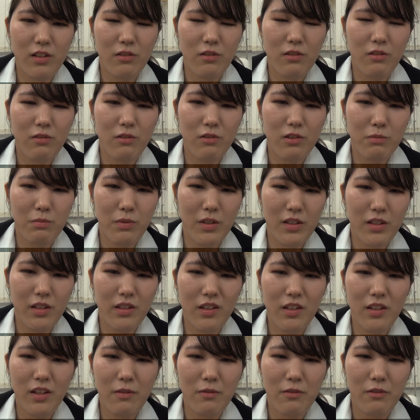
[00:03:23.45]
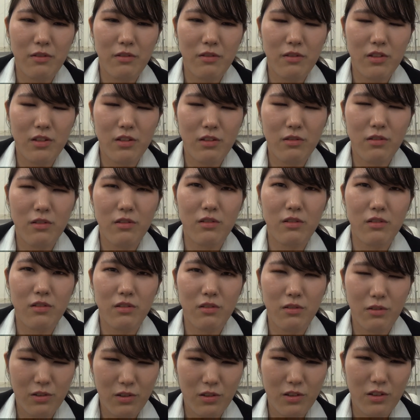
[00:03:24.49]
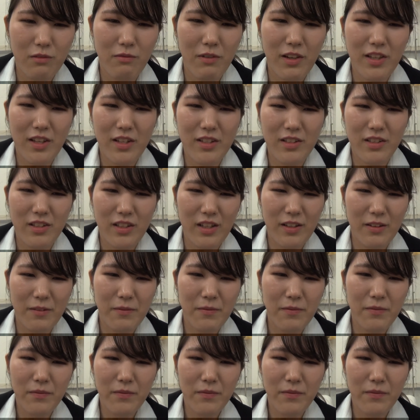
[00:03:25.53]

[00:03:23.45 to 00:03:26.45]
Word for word: すごくコスパ的にもすごくおすすめですね。